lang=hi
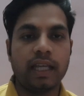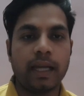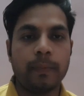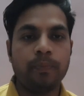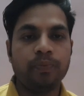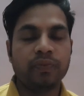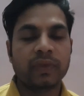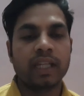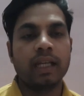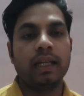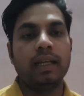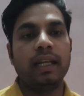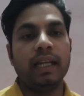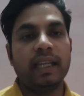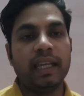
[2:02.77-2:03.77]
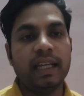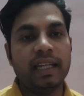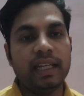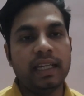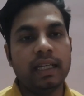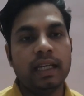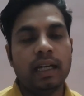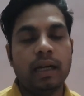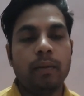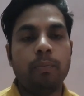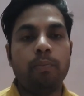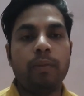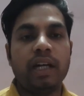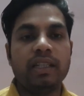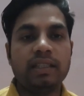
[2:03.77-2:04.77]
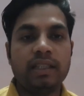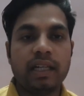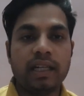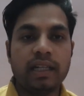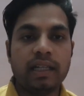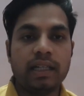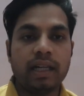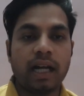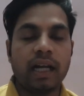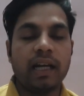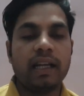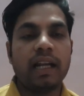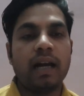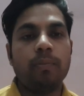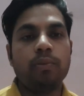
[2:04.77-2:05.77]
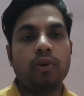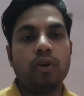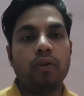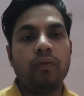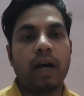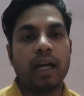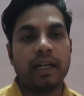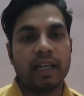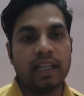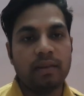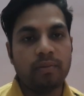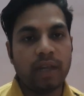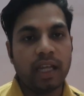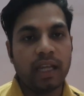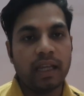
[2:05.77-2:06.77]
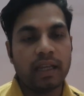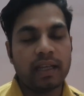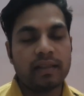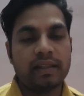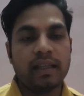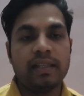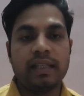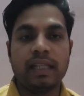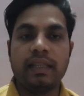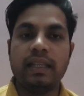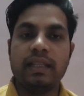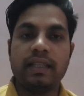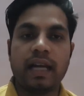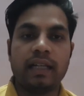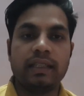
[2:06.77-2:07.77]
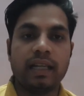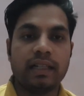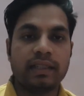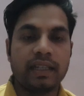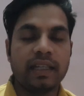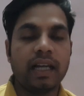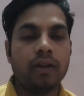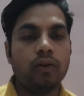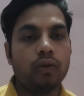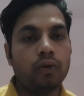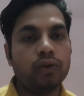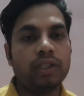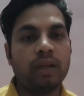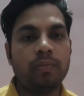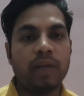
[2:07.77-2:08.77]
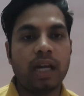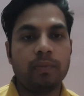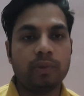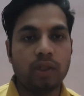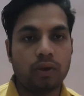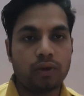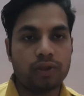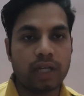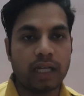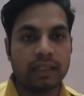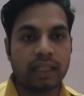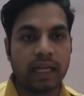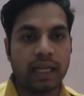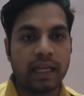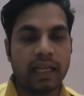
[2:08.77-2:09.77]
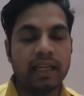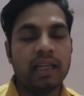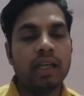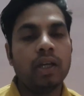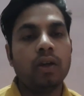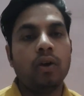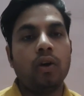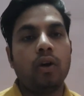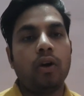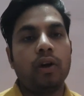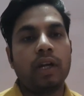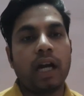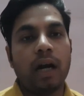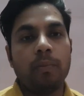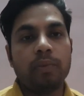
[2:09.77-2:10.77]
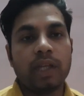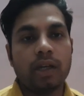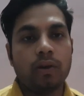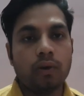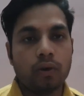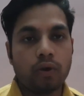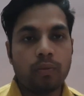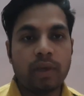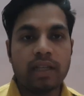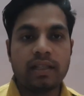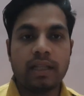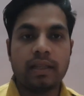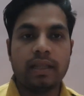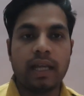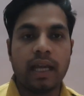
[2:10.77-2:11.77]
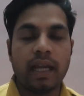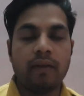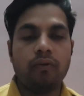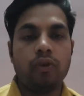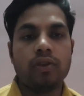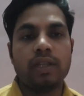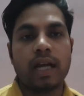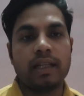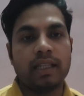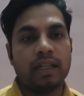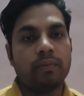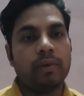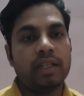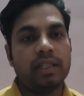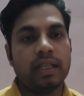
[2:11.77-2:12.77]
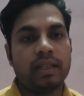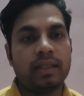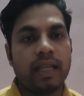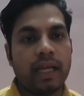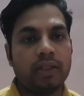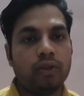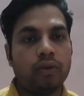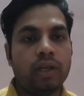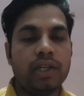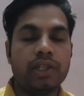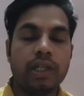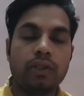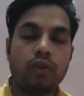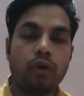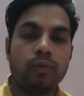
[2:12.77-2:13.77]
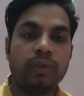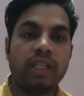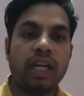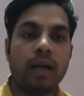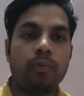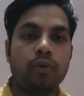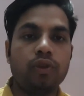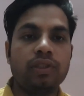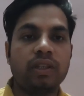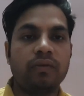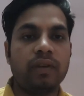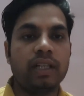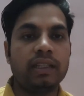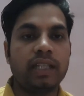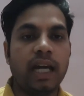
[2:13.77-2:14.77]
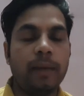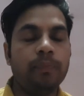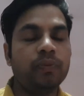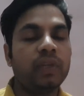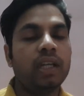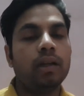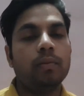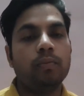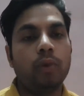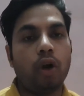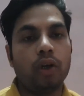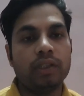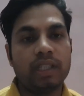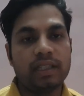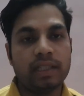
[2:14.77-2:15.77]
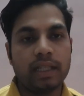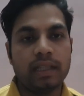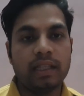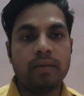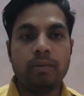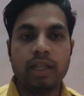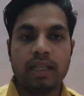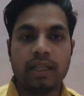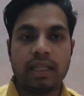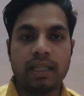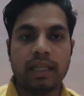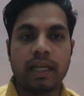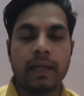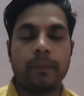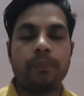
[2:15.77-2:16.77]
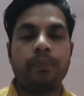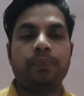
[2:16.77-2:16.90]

हैं लेकिन मंत्र अगर आपको वाकई में किसी सिद्ध साधक से या गुरु से प्राप्त हो जाता है और आपके गुरु भी सिद्ध हैं वो साधक भी सिद्ध है तो निश्चित रूप से आपको सफलता बहुत ही जल्दी मिलती है